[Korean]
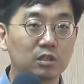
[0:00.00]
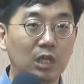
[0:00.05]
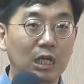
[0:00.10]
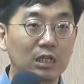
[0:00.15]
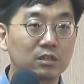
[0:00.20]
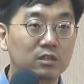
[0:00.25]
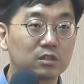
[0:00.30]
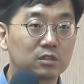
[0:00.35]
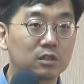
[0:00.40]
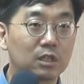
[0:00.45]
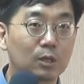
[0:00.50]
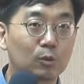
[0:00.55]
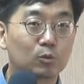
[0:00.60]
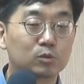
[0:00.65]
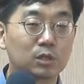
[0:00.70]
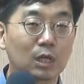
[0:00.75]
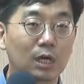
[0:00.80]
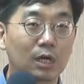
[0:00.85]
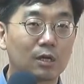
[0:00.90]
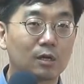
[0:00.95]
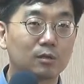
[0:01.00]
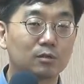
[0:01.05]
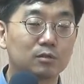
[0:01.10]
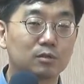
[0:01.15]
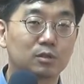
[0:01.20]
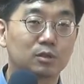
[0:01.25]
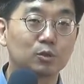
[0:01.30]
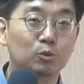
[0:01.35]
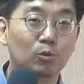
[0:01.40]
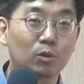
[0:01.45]
내 뜻대로 살
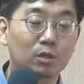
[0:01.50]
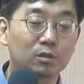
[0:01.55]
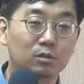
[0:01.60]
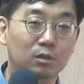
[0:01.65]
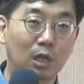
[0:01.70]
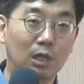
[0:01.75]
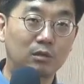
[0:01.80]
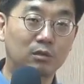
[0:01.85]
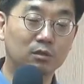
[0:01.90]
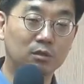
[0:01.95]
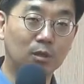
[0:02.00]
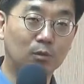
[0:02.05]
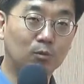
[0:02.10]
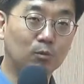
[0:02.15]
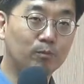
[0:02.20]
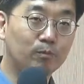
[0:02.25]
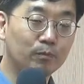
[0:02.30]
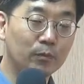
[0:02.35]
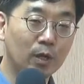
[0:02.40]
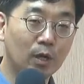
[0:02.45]
그동안 내 뜻대로